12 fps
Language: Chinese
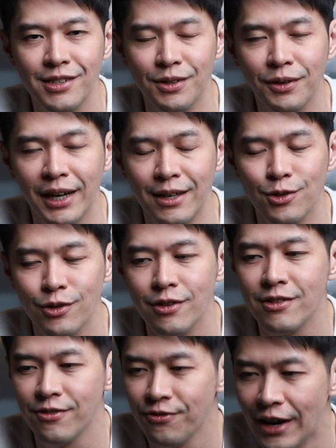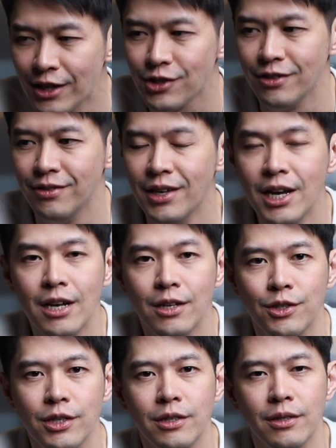这种感觉发生，
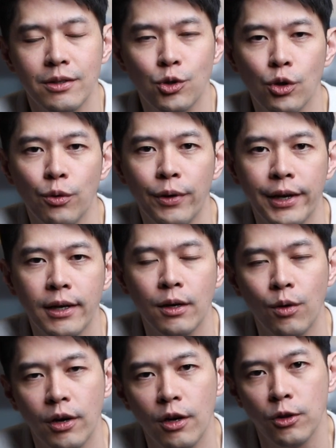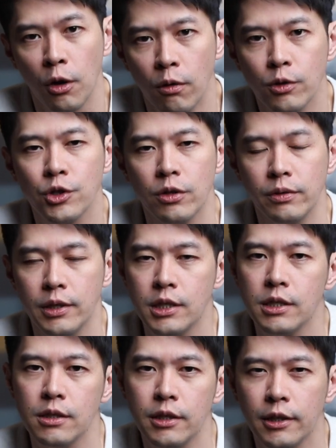就是作为一个广告投手呢，
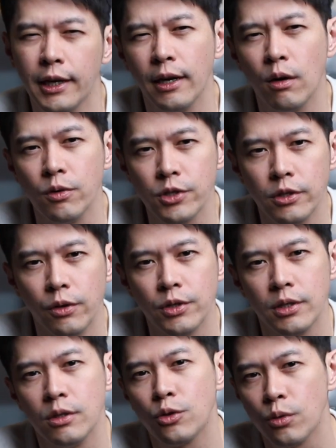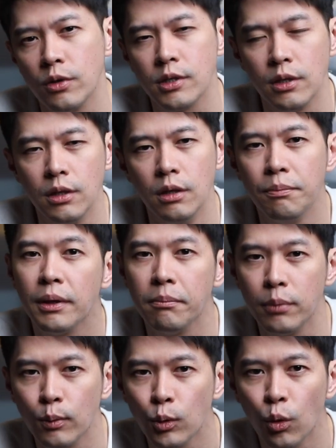其实你可以控制的东西，说真的并
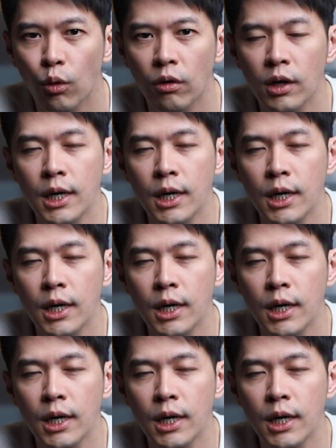不多。